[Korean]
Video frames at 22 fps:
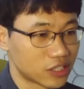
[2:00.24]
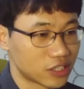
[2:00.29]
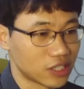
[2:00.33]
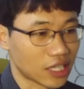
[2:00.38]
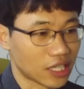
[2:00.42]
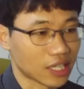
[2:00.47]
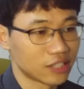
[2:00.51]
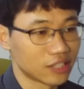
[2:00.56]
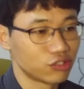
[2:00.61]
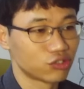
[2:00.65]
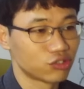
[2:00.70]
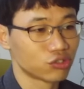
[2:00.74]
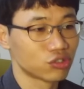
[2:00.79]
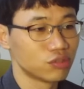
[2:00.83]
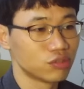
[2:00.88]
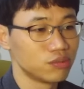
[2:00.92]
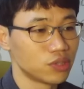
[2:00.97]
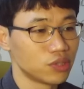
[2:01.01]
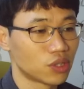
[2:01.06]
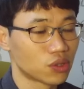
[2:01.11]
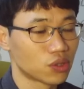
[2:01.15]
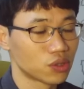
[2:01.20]
약간
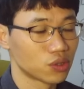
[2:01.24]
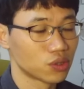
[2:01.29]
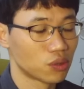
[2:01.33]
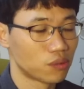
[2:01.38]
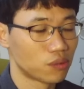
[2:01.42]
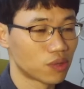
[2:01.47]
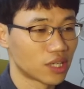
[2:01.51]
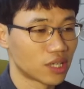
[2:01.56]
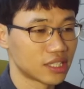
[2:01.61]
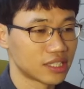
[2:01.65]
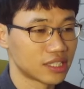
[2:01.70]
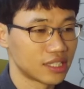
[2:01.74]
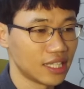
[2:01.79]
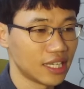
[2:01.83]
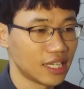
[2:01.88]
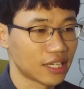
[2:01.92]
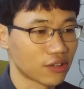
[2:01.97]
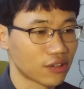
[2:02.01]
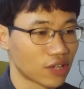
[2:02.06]
중급 영어로 넘어가는데